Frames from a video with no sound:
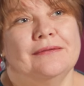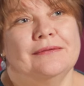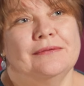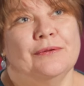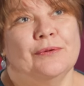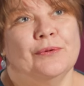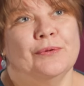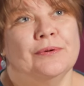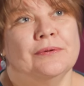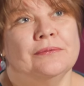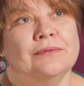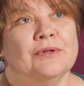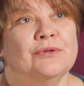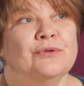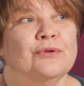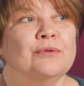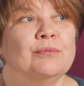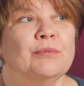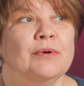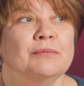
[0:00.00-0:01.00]
но на
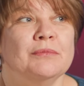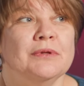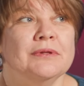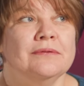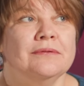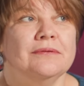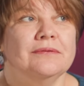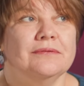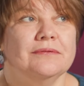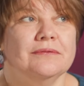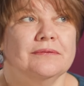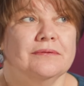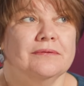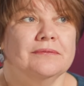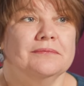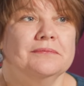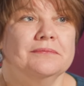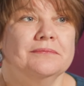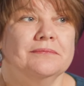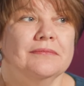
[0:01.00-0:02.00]
тот момент
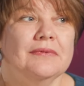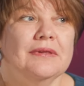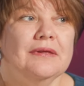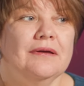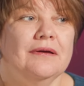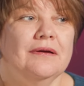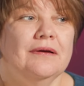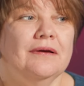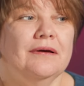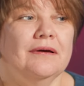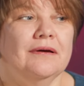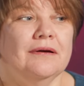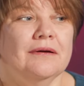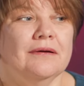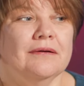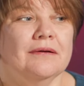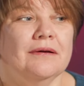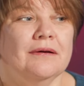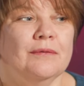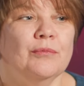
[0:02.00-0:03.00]
э,
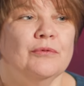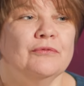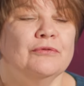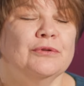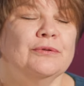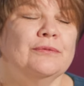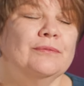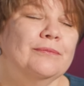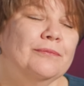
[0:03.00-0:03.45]
а, как бы вот